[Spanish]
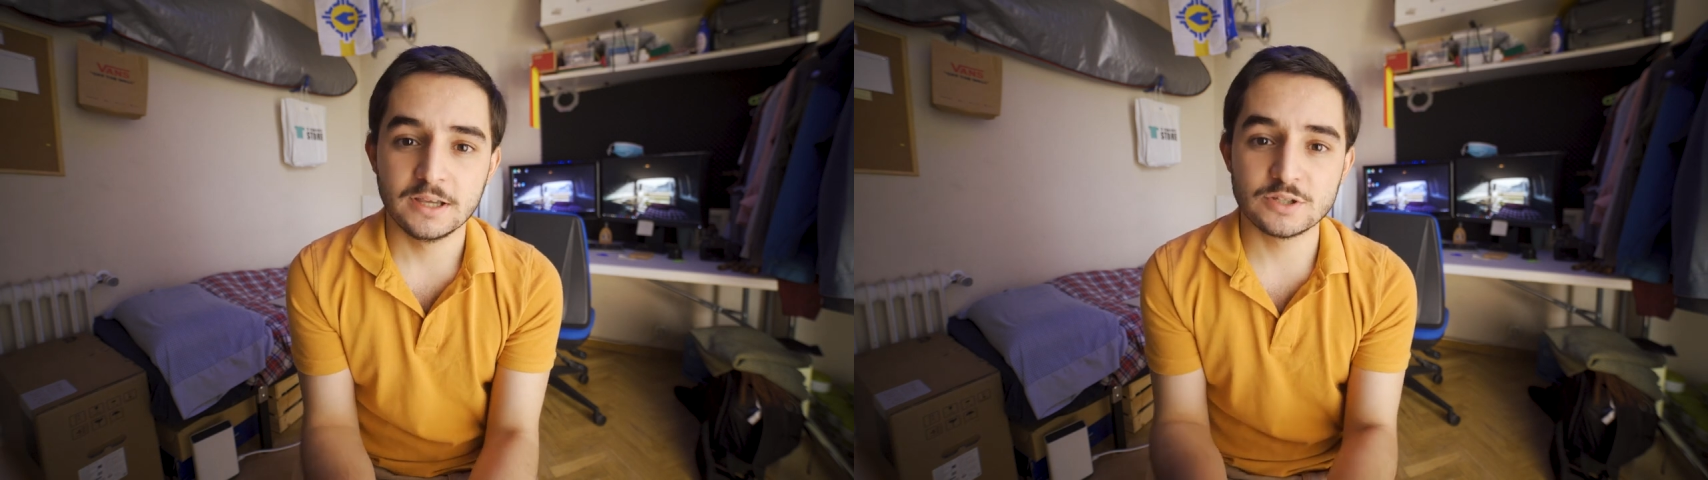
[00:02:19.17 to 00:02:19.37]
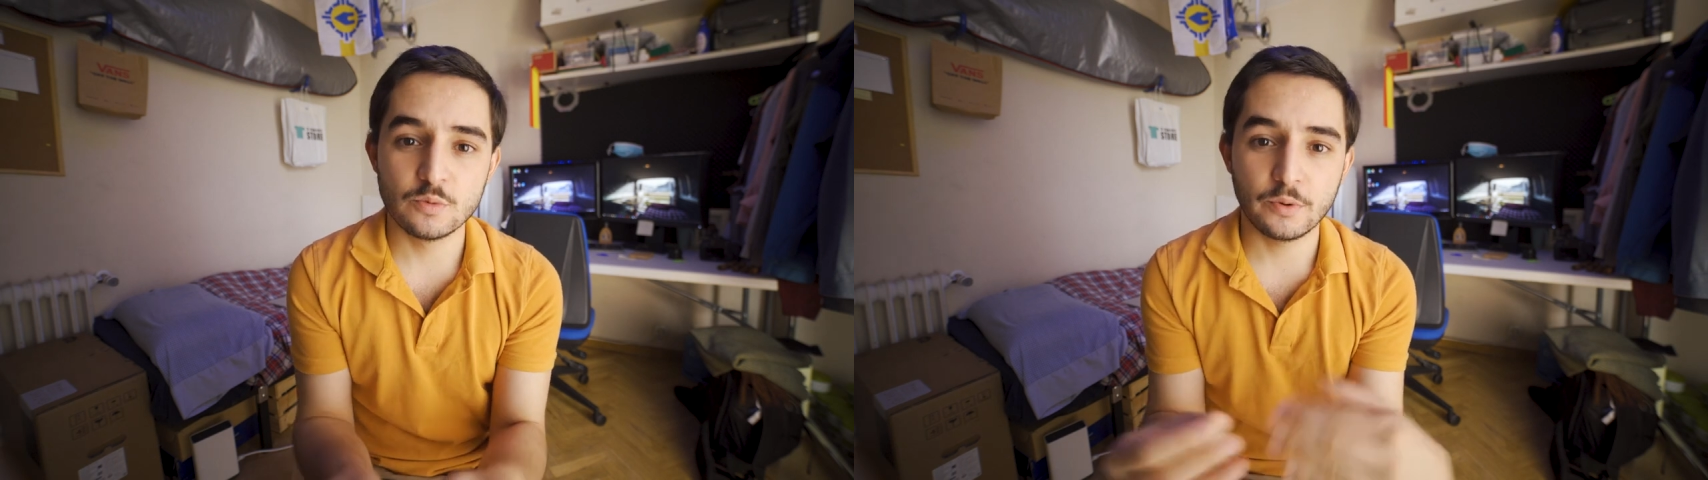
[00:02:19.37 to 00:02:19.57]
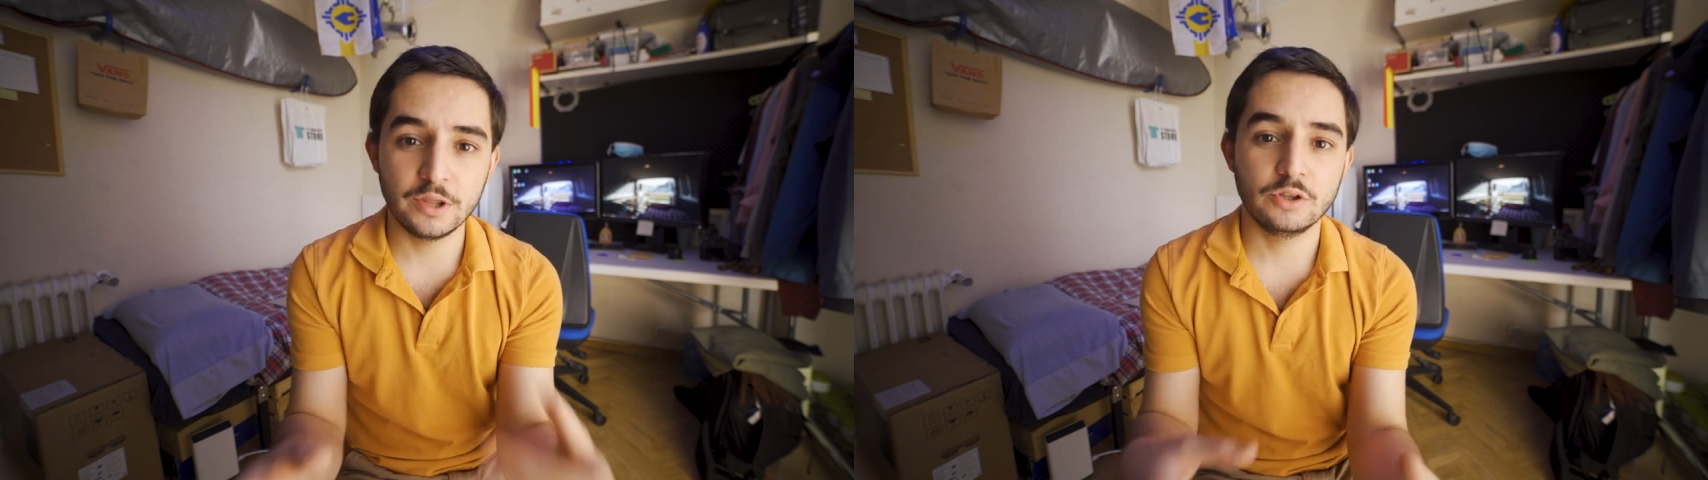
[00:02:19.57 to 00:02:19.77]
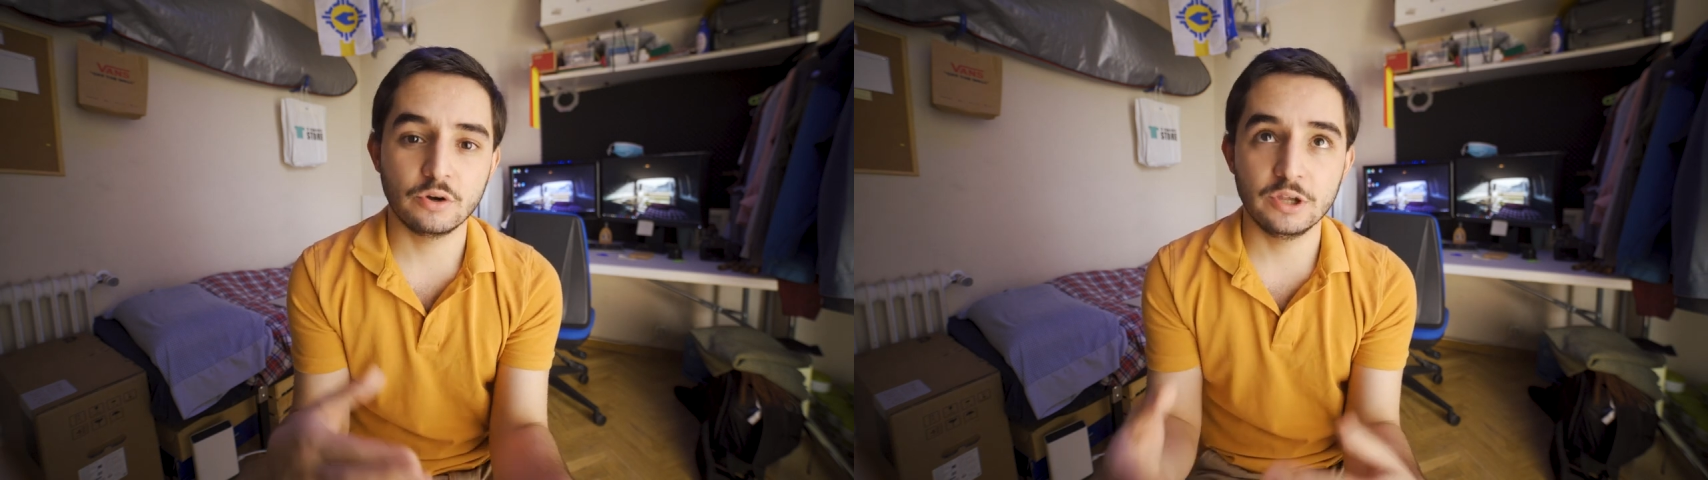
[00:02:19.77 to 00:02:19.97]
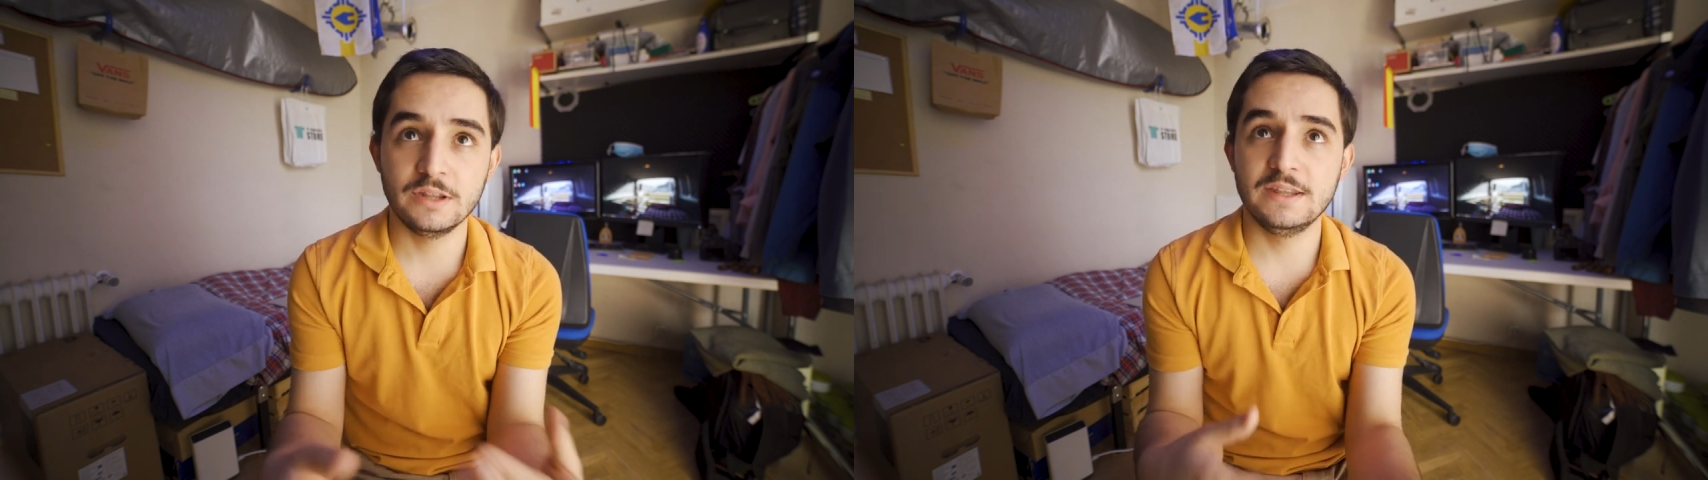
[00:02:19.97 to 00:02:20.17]
es un proyecto
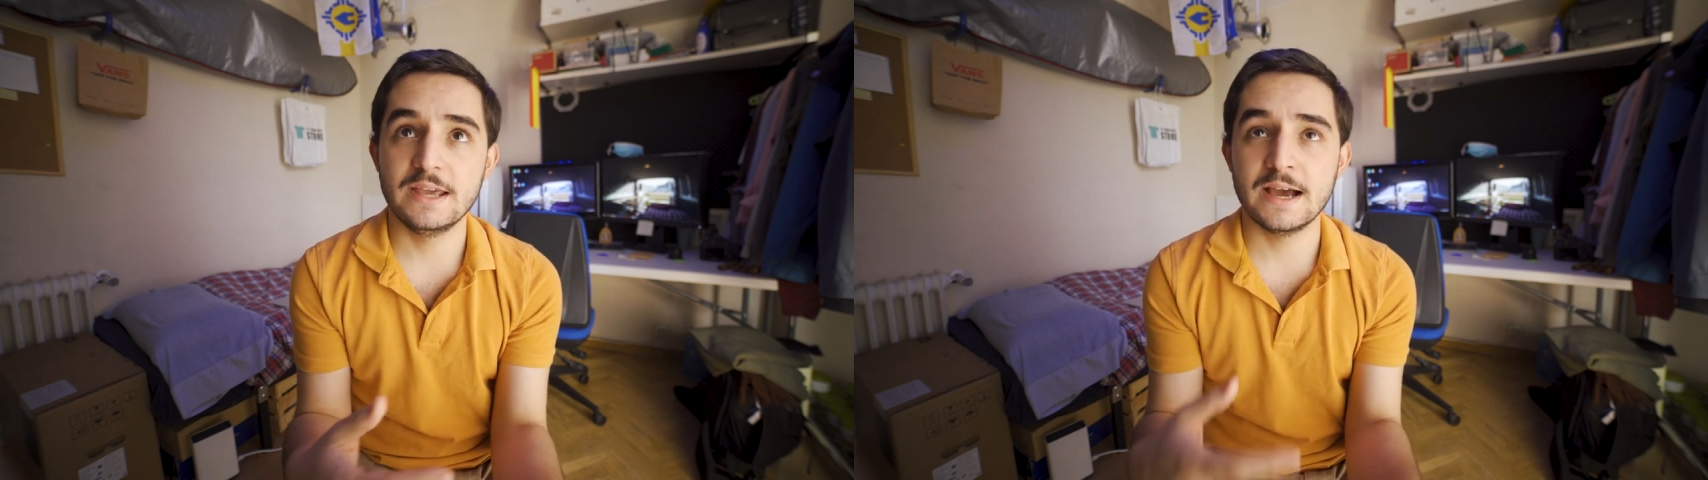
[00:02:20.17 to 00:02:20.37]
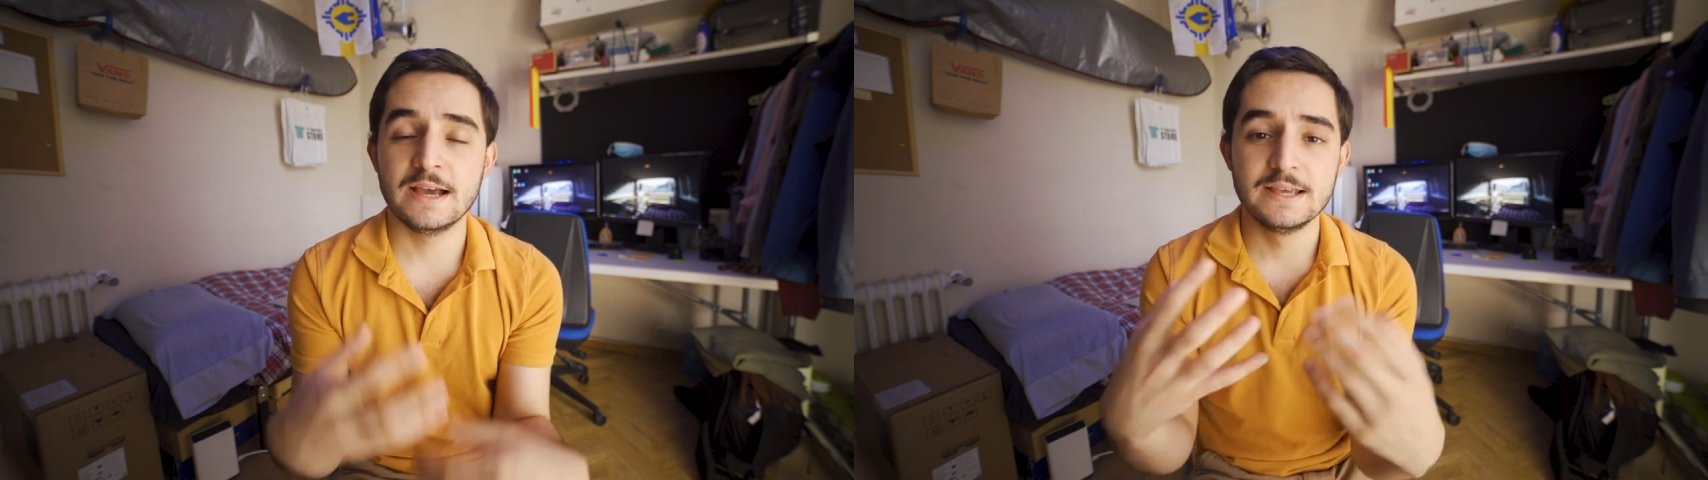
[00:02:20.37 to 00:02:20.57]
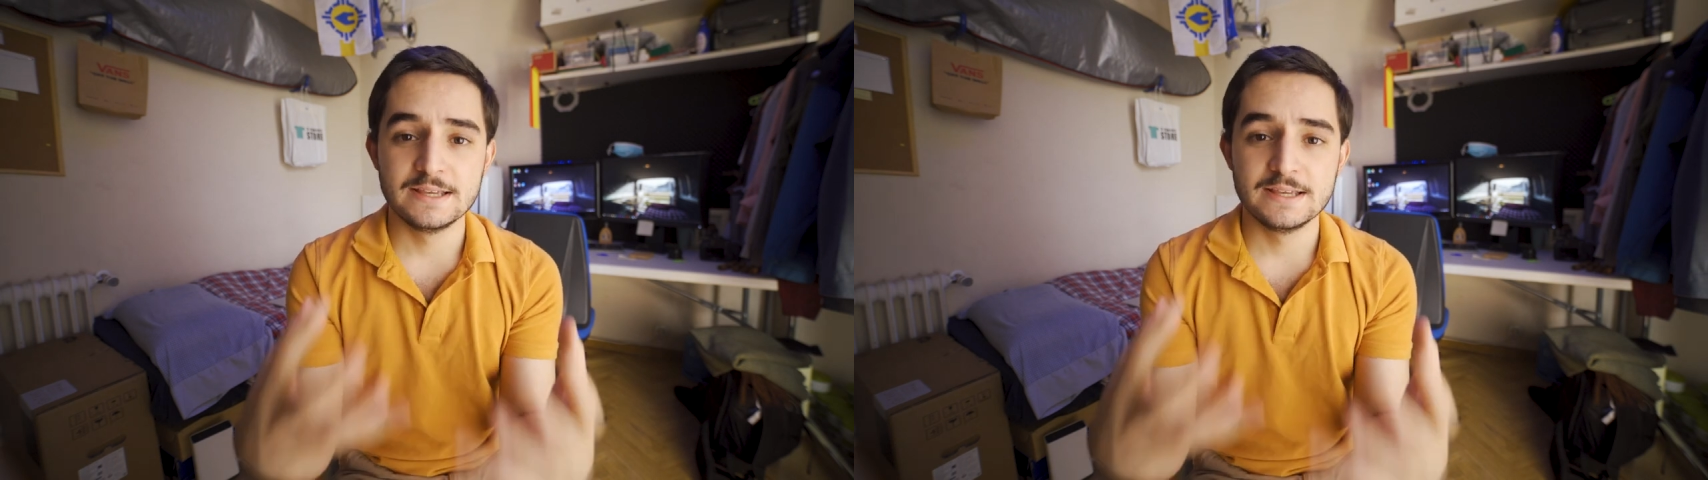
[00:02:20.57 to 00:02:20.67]
que hoy en día